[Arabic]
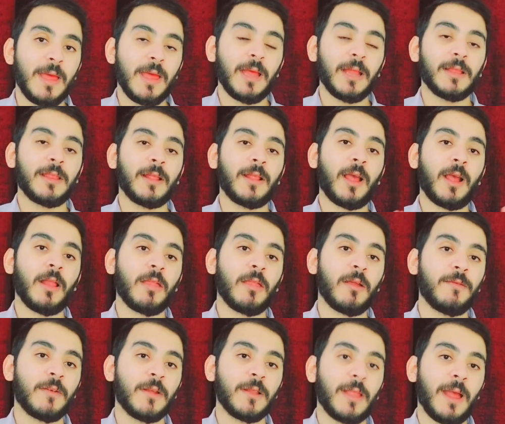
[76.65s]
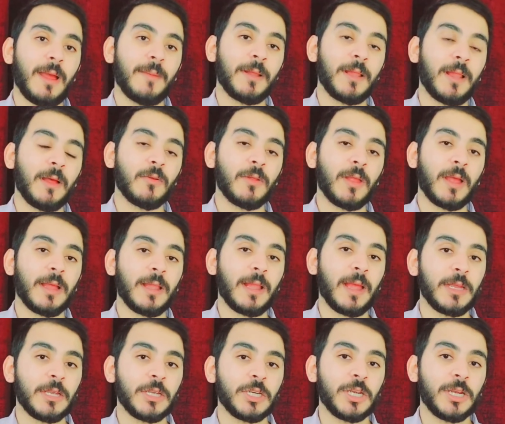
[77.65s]
انت داخل صفقه عمل او داخل
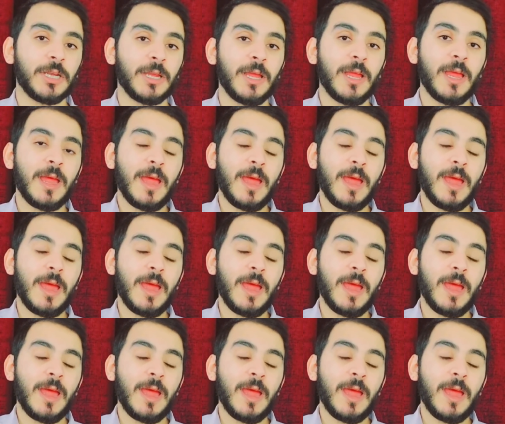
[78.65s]
اي شيء